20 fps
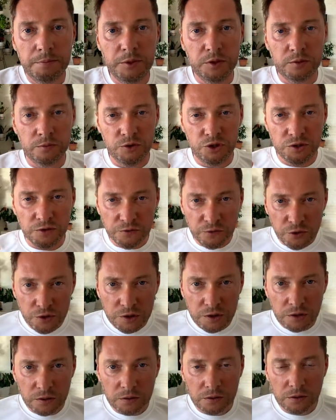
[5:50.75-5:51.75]
Поэтому
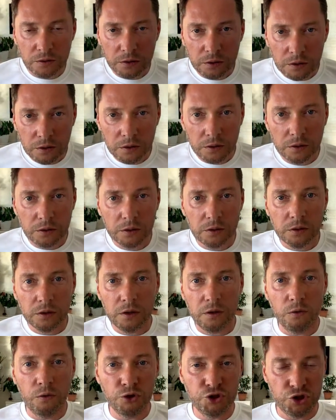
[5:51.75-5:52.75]
сегодня
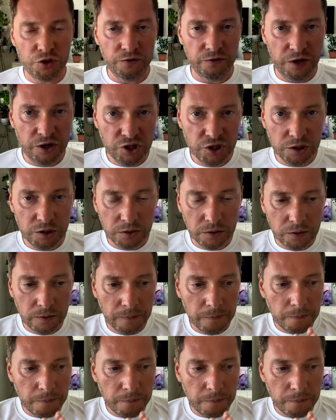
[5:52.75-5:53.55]
очень важно